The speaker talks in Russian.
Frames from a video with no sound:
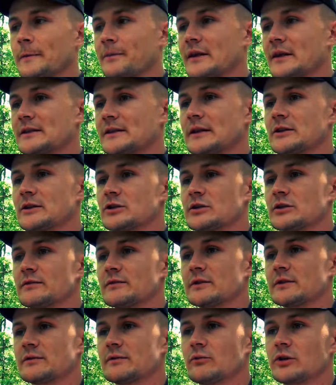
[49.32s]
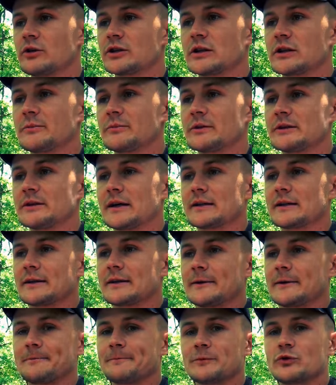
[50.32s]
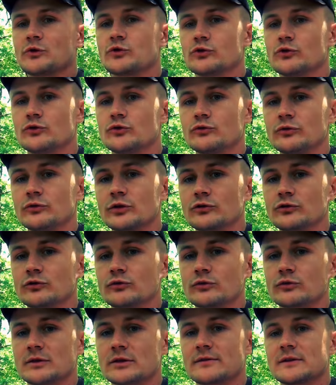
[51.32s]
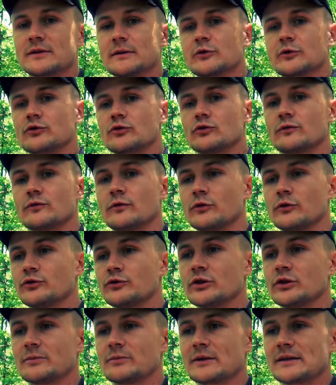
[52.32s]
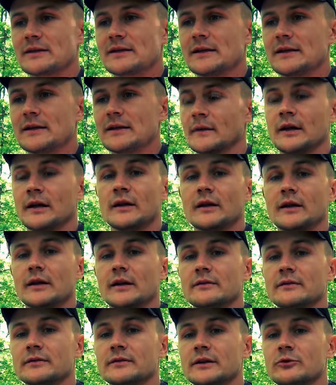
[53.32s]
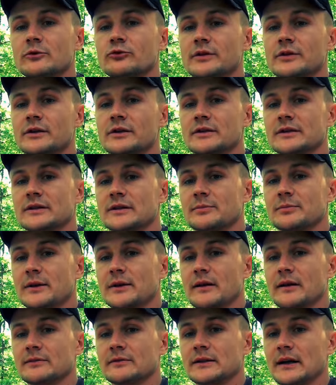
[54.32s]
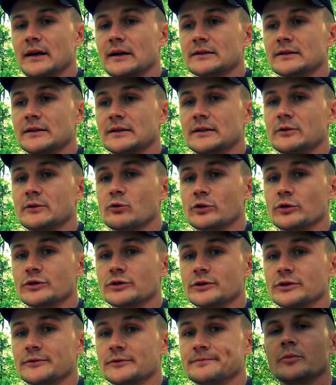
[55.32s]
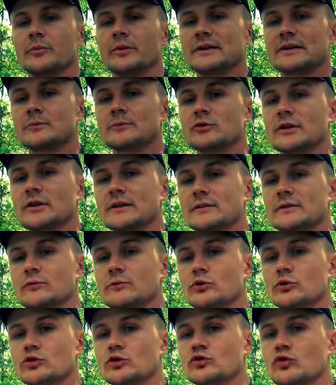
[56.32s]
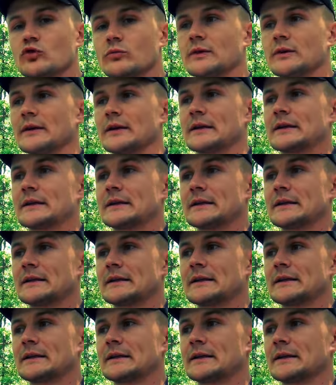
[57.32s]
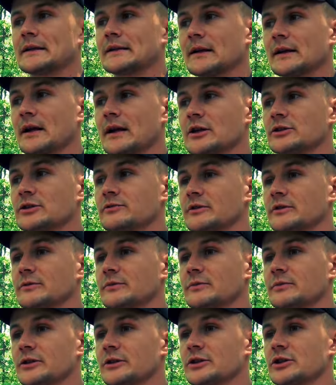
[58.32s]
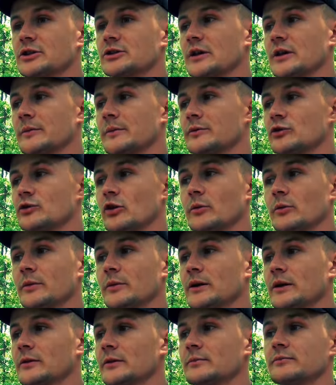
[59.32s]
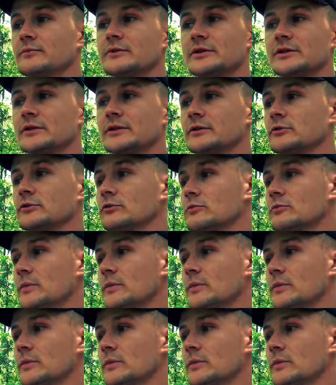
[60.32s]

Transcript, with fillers: достаточно всего лишь элементарно чуть-чуточку, совсем чуть-чуть включить мозги и вы увидите, где правда, а где не очень. Поэтому для того, чтобы наращивать мышечные объемы, силу,